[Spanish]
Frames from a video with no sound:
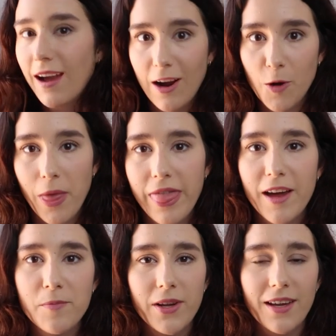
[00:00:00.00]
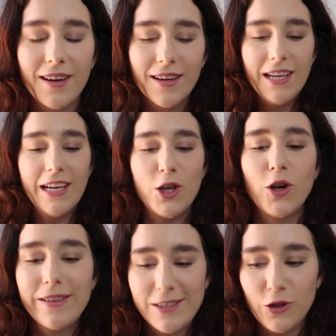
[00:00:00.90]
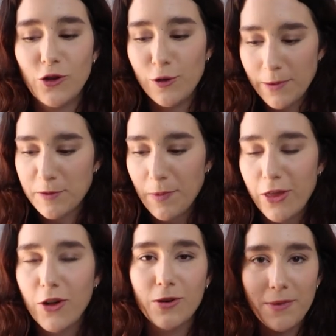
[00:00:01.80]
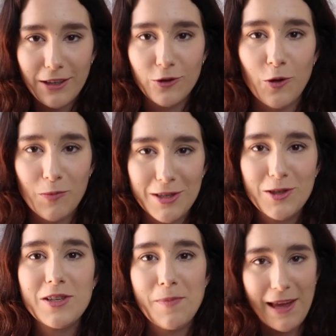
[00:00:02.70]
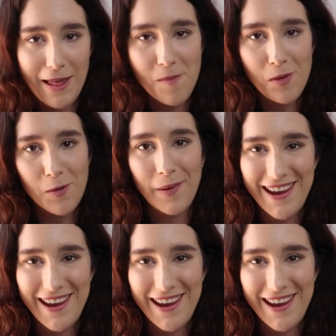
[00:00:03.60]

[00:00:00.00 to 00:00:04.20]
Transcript: a comenzar porque yo necesito todo mi espacio bien todo puesto, se me quedaba un poco